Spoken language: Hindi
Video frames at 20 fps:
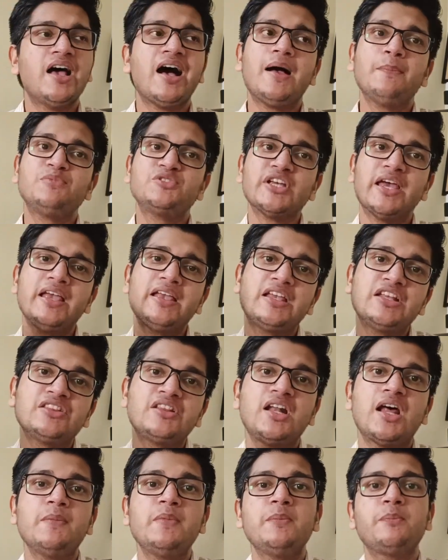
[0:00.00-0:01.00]
आप चाहे
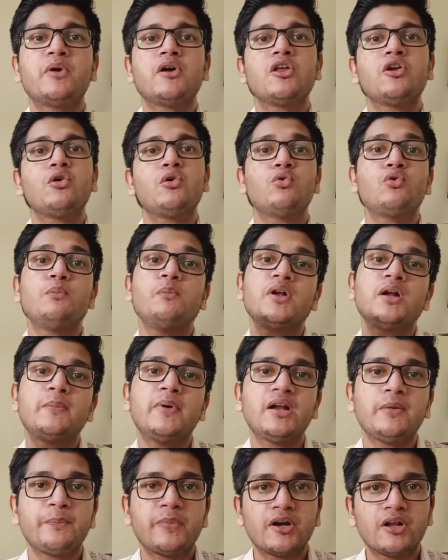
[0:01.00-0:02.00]
कितना भी पढ़ लो उम्र
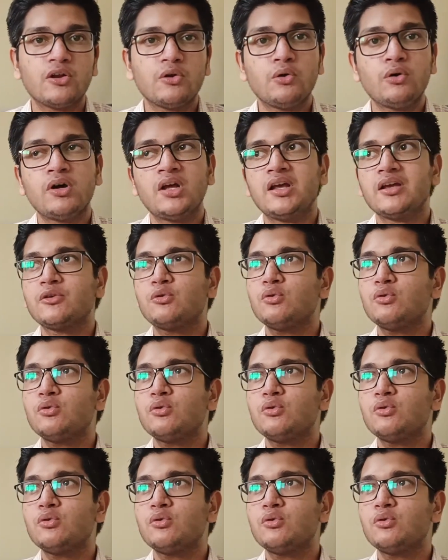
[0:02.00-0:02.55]
भर पढ़ लो